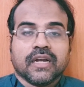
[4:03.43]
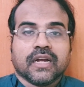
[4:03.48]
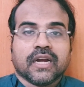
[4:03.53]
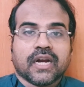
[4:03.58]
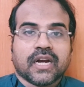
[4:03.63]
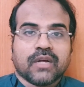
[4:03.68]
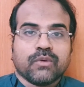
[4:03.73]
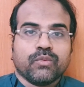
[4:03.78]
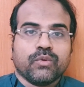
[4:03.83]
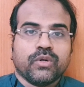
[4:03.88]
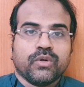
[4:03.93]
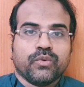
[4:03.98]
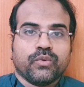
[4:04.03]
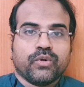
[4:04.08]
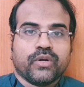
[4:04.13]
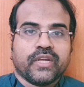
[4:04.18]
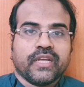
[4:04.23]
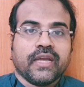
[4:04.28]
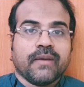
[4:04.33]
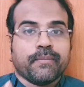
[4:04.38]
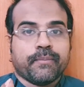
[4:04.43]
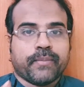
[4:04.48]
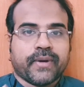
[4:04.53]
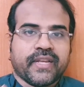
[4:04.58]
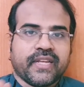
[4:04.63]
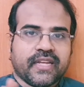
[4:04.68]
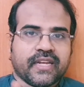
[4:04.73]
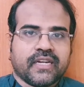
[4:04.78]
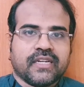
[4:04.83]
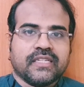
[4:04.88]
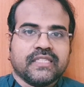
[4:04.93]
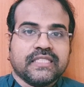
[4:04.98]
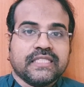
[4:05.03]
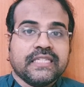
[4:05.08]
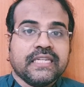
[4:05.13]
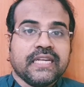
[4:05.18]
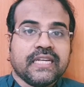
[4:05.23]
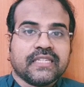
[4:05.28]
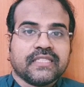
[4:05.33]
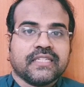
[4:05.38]
கடவுள் உடைய பையன்
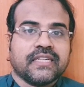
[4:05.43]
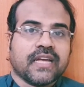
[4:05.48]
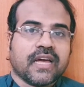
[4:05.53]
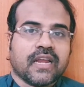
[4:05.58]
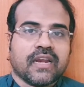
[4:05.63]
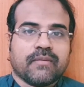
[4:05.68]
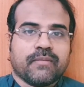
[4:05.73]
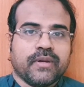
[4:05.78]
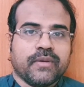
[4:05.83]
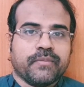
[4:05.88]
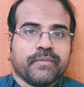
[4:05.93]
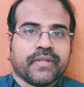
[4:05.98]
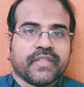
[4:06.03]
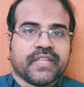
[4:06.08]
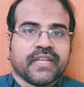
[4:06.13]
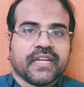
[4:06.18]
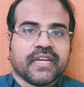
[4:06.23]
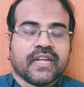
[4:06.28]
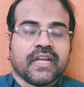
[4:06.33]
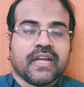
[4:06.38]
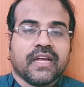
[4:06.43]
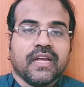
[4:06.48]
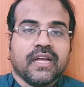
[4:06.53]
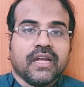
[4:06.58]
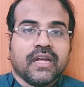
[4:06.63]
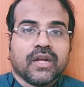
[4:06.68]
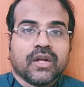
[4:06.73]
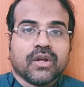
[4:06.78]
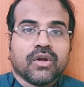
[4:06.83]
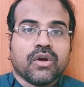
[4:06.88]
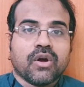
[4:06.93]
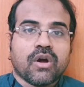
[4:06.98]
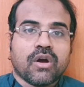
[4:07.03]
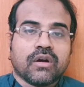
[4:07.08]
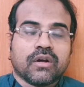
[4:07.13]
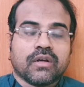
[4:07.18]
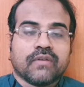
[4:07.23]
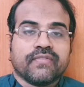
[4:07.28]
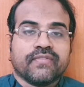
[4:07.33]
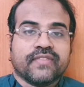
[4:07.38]
ஜிஎஸ் யார் அப்படின்னு பார்த்தீங்கன்னா
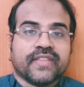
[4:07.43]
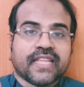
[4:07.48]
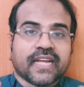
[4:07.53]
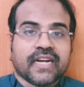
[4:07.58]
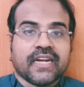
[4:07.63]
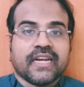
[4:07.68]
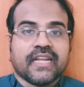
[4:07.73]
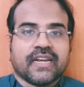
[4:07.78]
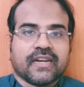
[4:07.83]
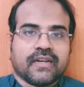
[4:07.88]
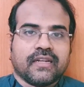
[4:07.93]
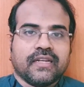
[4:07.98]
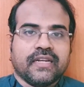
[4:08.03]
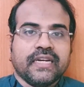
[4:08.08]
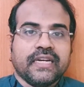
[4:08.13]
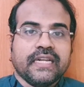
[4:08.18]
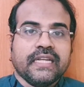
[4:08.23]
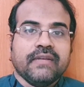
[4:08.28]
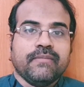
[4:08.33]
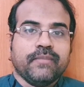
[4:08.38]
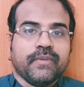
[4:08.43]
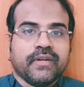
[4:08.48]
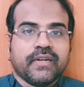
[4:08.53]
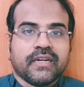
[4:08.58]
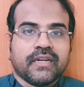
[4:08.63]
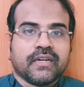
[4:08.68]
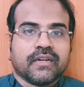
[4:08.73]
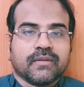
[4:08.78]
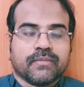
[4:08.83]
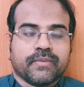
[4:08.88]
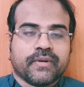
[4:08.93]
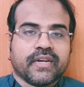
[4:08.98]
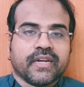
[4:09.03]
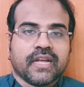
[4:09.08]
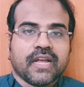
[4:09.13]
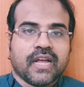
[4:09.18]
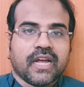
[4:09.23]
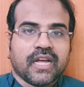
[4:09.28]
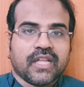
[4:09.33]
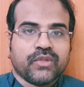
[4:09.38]
காட் ஆஃப் தண்டர் இடி மின்னல் இருக்கு
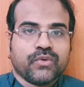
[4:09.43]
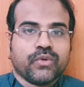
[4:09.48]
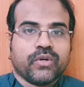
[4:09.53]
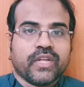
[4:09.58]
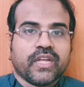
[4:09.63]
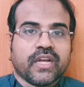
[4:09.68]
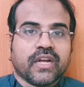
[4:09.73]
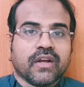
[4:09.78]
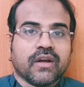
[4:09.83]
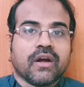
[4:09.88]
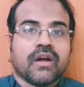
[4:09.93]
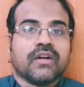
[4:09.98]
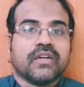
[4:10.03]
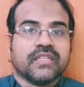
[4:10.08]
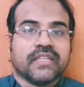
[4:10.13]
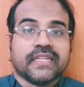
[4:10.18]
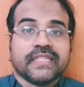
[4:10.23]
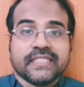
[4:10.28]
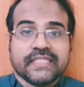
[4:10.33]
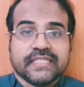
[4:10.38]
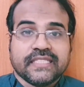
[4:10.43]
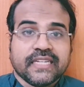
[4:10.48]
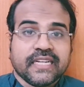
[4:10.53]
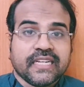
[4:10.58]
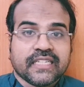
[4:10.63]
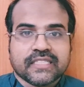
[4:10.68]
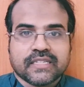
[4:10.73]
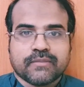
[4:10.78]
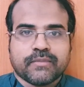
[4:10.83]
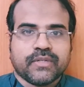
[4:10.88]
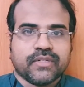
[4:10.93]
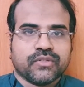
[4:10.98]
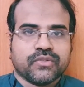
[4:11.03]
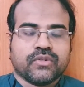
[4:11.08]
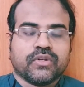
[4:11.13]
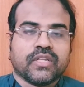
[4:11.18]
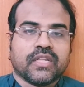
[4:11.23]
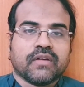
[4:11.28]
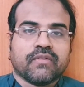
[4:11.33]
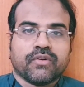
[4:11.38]
பாருங்க அதோடைய காடு தான் ஜிஎஸ் அப்படின்னு
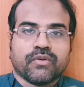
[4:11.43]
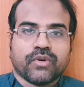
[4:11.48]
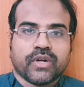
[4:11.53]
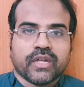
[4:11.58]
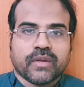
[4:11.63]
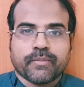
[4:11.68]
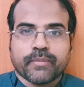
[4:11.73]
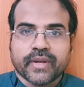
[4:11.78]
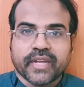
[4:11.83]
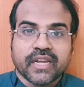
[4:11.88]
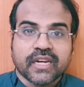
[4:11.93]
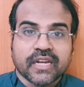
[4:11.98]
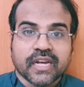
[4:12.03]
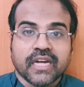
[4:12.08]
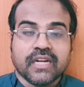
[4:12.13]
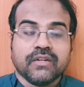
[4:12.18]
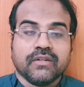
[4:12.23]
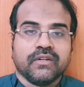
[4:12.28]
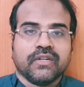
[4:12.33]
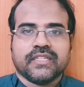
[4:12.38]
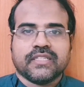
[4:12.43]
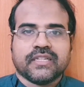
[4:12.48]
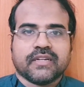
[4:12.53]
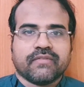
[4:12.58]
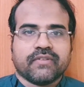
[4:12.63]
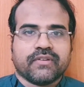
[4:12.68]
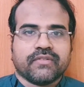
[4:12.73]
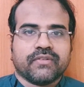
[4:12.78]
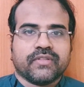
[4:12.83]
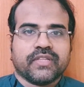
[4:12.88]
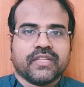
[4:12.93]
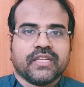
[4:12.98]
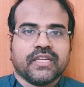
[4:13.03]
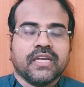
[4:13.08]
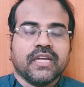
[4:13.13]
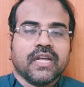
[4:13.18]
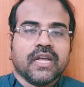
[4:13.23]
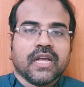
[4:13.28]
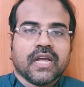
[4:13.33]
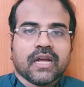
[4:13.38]
சொல்லுது அவருடைய பையன் ஹர்குலிஸ் அவர் வந்து
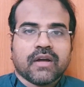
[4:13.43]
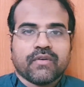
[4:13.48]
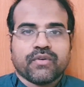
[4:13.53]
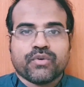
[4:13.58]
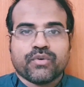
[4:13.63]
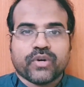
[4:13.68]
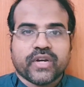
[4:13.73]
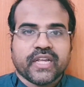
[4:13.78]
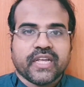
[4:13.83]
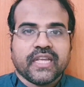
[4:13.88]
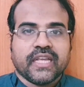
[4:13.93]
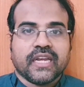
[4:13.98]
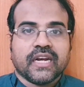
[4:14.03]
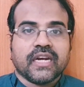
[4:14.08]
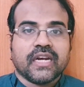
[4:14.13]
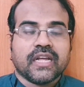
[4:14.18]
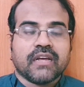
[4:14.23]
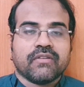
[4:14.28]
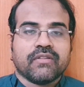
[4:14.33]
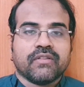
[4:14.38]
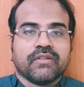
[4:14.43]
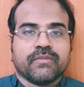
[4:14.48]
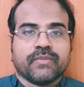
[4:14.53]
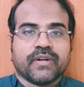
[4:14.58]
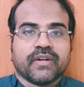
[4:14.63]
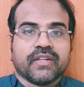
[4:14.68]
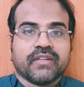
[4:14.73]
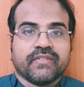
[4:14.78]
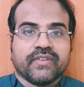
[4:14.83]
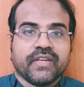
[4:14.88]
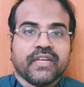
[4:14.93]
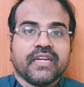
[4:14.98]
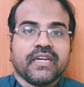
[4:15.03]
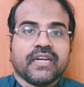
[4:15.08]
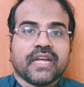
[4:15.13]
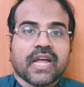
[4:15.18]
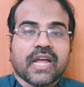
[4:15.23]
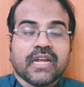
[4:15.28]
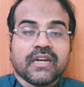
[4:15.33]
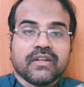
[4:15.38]
அவருடைய இரண்டாவது மனைவி
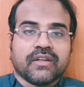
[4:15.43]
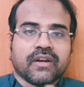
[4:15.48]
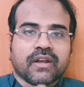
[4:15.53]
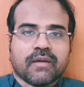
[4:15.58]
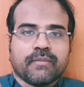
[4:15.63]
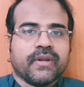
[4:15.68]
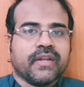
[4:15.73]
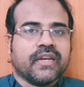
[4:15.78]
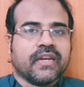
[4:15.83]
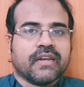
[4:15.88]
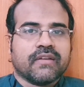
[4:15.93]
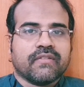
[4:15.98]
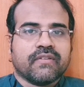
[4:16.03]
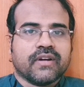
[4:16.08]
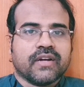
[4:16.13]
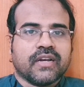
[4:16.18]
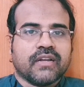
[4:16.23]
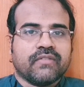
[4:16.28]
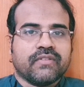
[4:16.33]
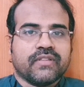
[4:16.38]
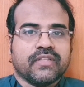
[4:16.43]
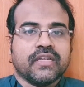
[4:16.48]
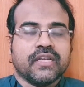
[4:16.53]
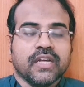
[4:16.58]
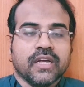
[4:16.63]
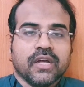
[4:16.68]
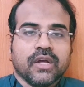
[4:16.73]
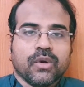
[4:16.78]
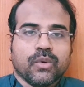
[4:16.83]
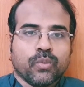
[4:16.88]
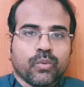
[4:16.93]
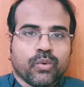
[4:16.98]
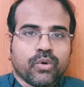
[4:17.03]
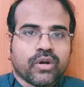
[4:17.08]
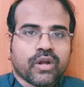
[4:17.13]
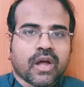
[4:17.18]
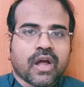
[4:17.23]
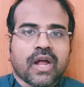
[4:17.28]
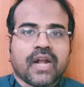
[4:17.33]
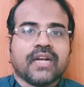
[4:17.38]
டயனரா அப்படின்றவங்களை வந்து
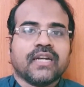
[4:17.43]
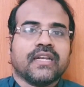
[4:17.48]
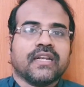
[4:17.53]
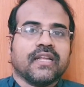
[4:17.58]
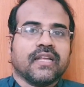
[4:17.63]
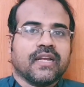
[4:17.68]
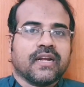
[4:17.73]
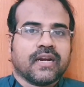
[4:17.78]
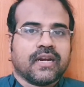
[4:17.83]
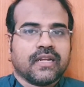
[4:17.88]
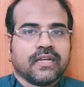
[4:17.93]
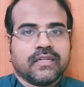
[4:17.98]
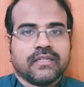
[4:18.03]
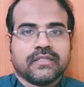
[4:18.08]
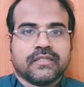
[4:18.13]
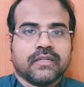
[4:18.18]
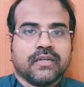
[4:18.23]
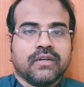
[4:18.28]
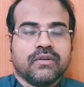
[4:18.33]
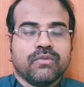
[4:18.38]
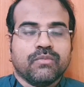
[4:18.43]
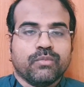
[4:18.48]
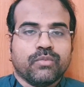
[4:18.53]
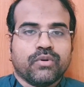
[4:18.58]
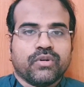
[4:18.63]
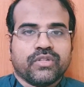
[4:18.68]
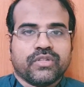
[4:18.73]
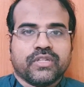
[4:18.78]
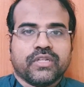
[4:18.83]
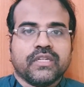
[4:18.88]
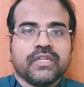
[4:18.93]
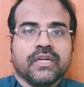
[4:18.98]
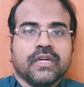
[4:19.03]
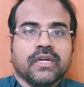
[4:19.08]
ஒரு ஆற்றை கடக்க செல்லும் பொழுது